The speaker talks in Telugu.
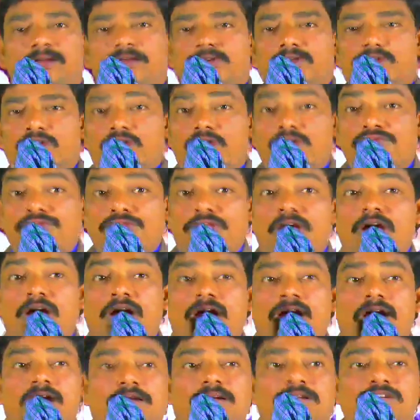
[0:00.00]
యోఫ్త
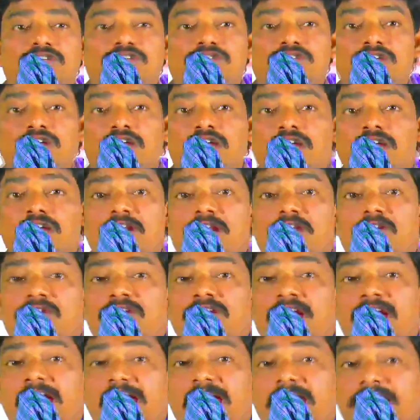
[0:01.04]
ఇస్రాయేలీలకు
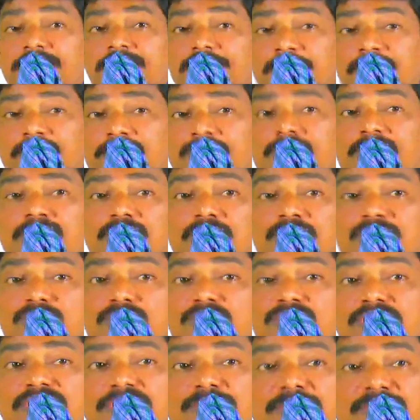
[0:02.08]
న్యాయాధిపతిగా దేవుడు
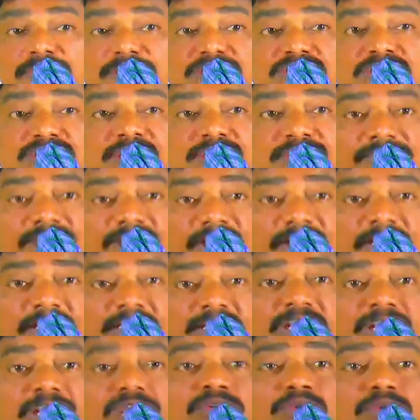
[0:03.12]
నియమించిన వ్యక్తి
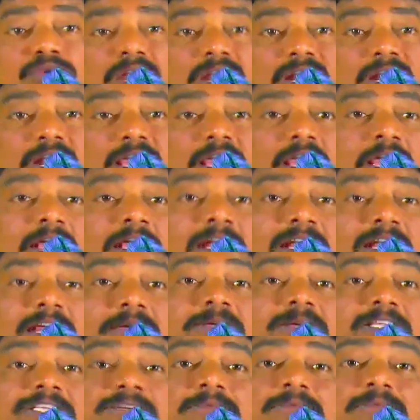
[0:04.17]
దేవుని వలన
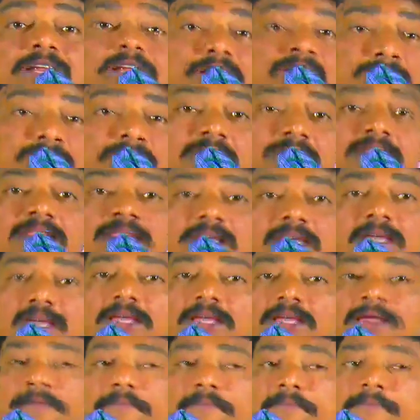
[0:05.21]
నియమించబడిన వ్యక్తి
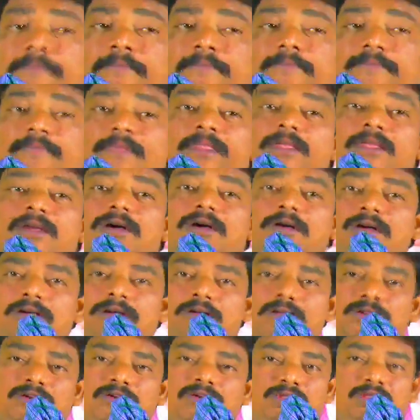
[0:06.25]

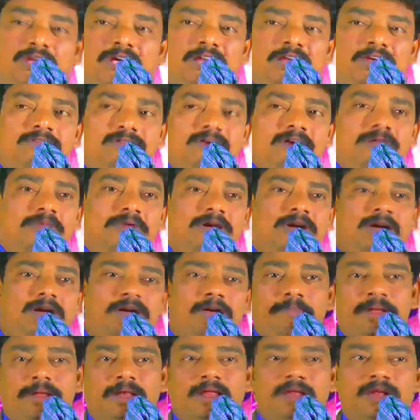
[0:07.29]
యుద్ధానికి వెళ్ళమని నా
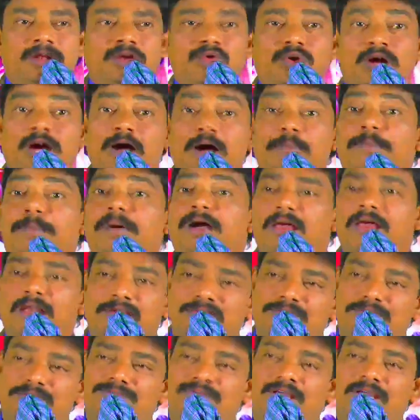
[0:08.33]
పిల్లలను కాపాడాలి
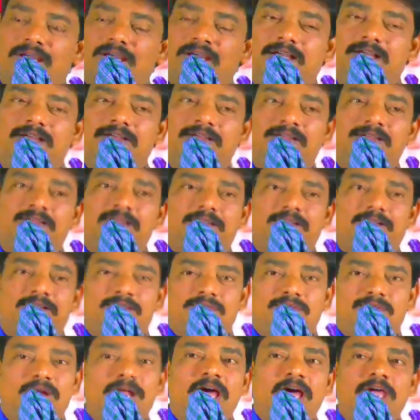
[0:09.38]
యోఫ్తా
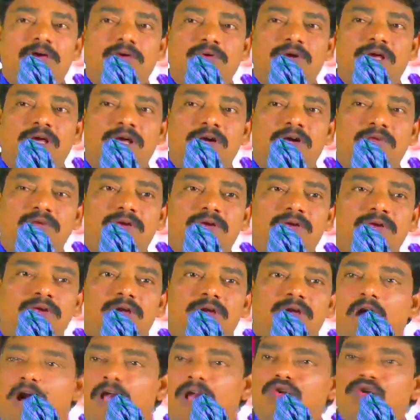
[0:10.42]
నువ్వు నాయకుడిగా ఉండు
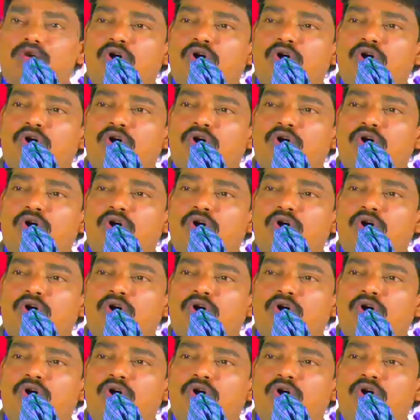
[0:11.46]
అదిగో